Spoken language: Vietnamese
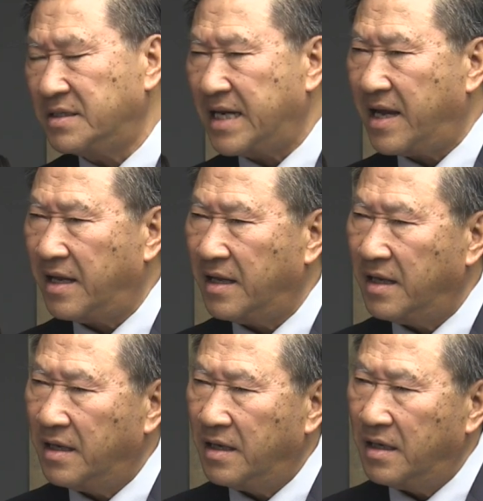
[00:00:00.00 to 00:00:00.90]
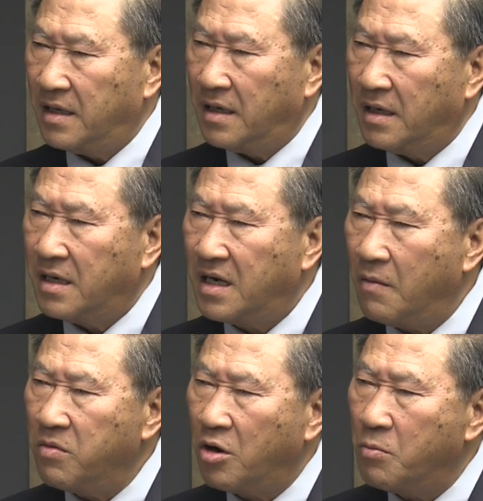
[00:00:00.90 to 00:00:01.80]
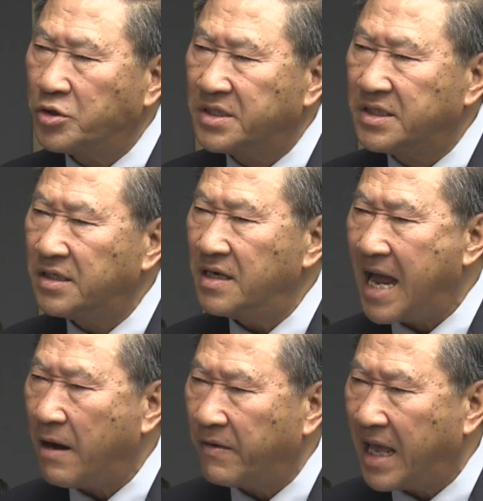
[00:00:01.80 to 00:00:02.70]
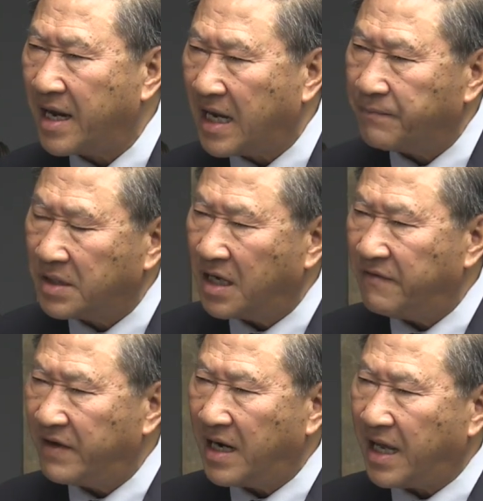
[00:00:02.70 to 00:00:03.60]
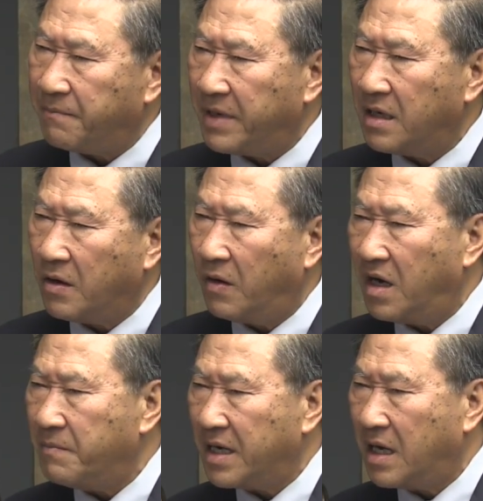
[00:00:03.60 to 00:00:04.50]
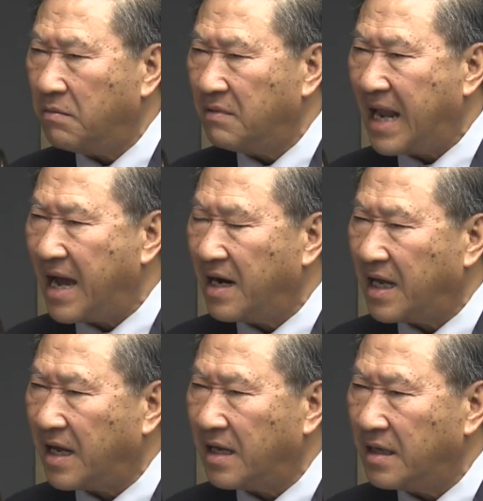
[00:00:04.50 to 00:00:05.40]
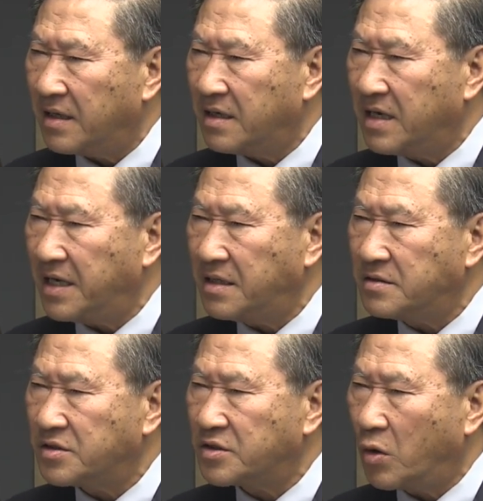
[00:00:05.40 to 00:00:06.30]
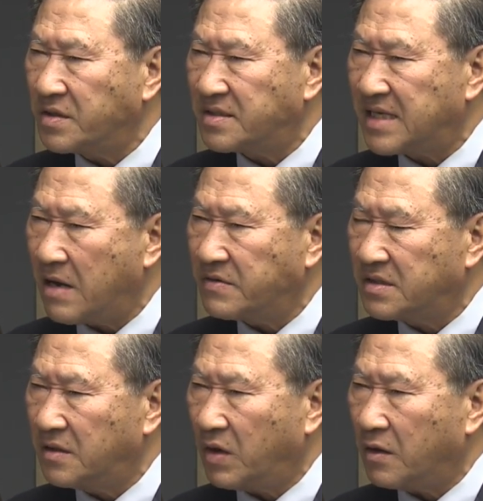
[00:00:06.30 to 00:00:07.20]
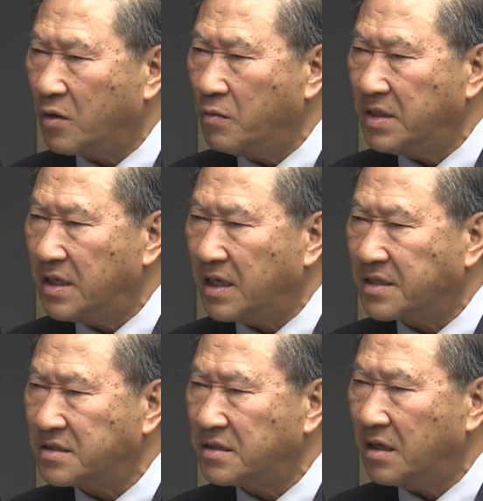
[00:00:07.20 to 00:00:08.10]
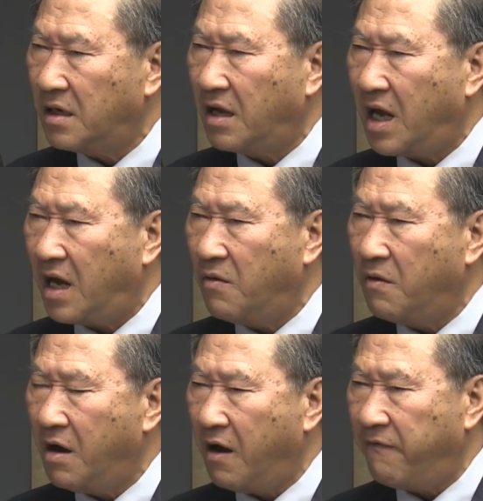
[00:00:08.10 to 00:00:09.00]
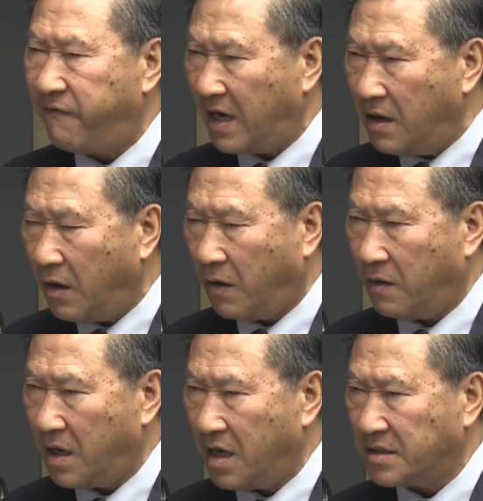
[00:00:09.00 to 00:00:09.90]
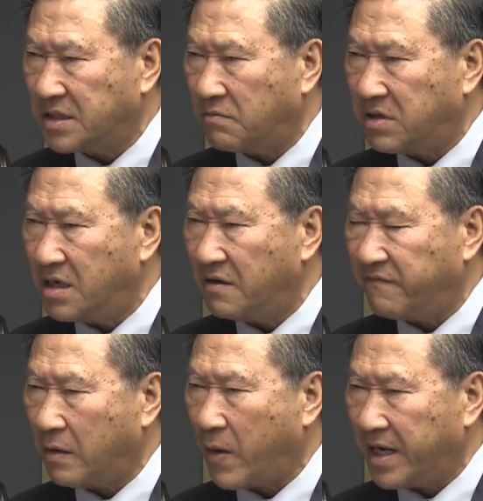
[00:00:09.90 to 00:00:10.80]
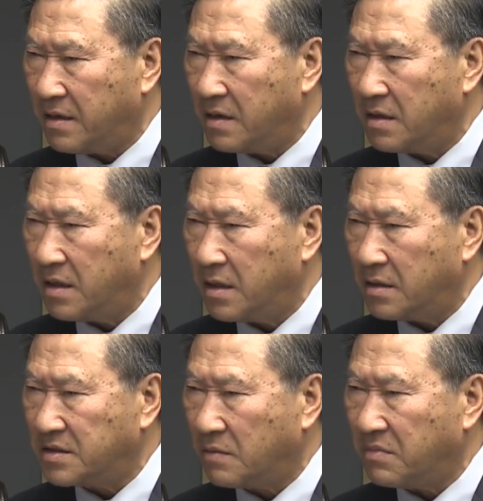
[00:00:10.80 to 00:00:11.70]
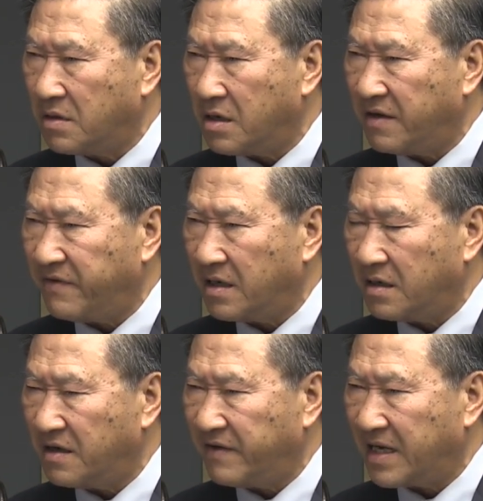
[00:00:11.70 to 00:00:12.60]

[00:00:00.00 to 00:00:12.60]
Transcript: Đức cha, không có một chữ nào đề cập tới vấn đề biến cố ở Biển Đông đang là gây xôn xao dư luận cũng như là cái sự lo âu, phẫn nộ ở trong nước và ngoài nước, trong người Việt, người